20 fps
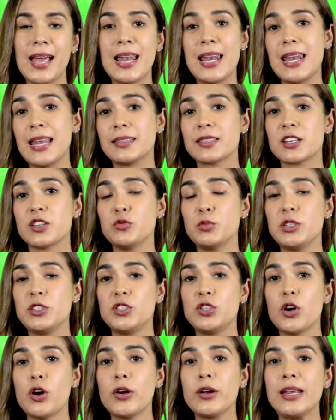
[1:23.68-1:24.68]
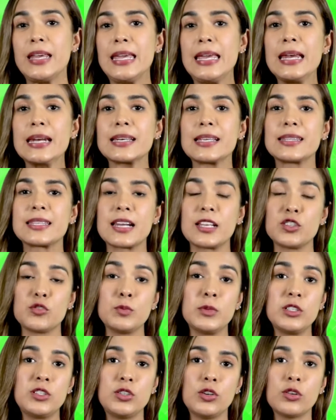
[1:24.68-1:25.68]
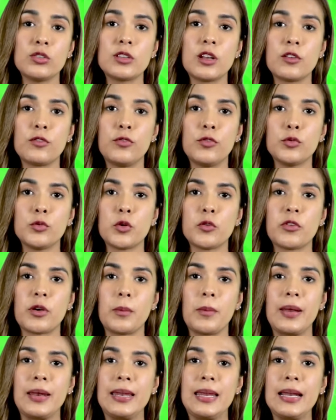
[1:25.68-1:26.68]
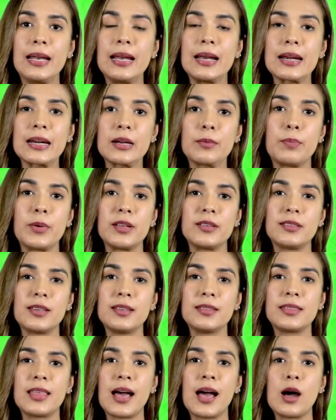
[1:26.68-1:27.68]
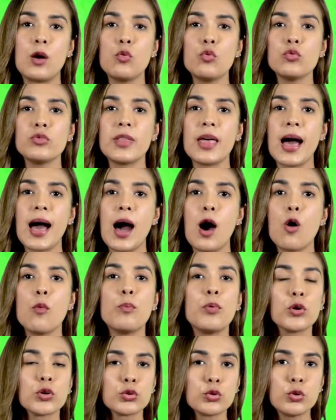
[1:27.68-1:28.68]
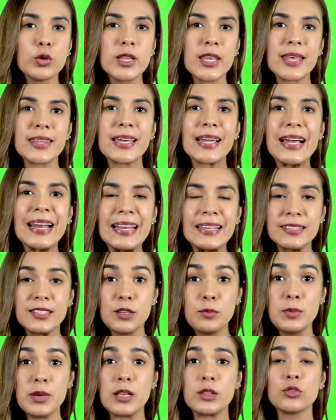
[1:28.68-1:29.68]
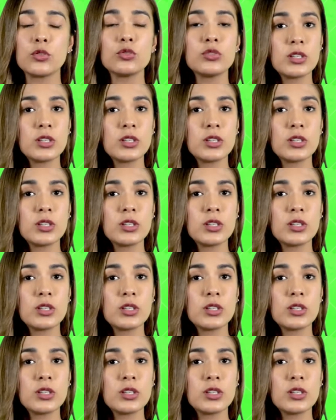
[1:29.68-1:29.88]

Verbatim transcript: La transmisión y retransmisión del fútbol femenil representa una oportunidad de crecimiento